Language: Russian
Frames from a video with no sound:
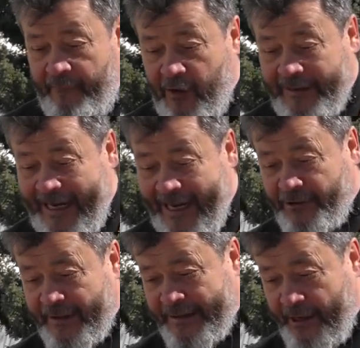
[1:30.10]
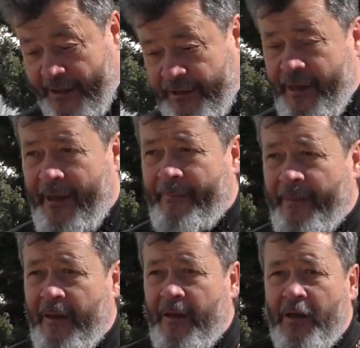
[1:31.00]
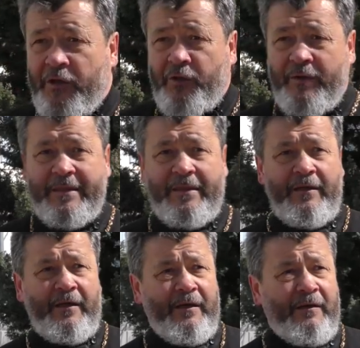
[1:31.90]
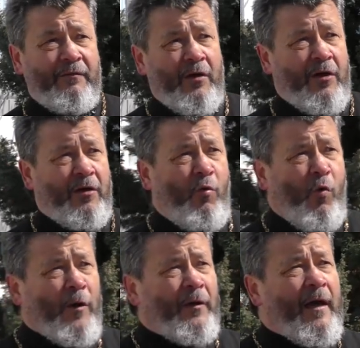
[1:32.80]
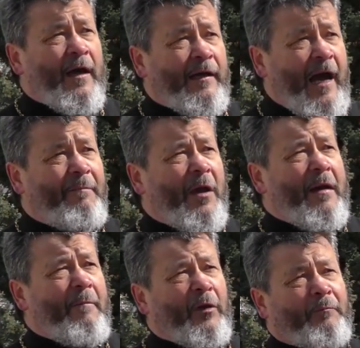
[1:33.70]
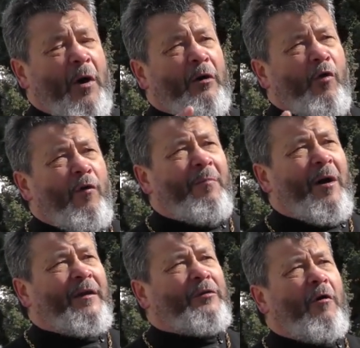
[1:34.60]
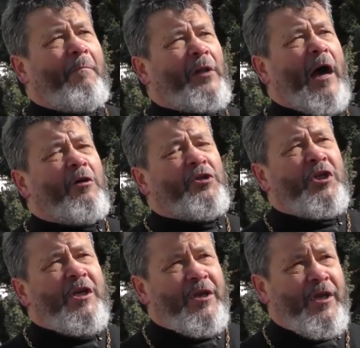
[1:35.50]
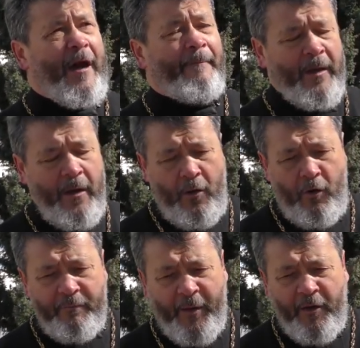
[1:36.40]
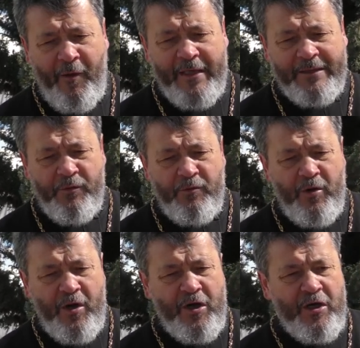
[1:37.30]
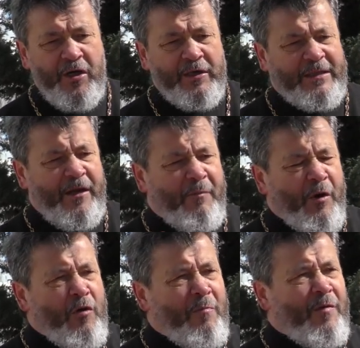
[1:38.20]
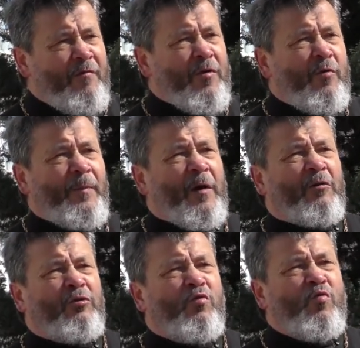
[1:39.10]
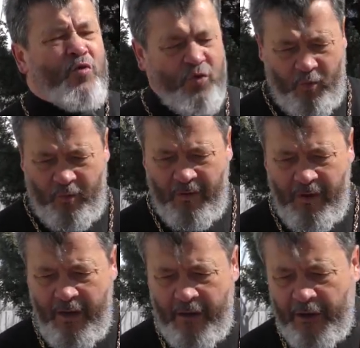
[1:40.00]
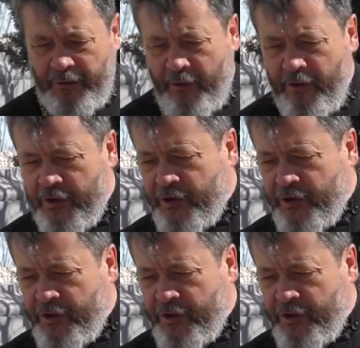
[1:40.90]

Вот это страшное, что э, он как бы под покровом этого благочиния, он прикрывает свою сребролюбивую душу которое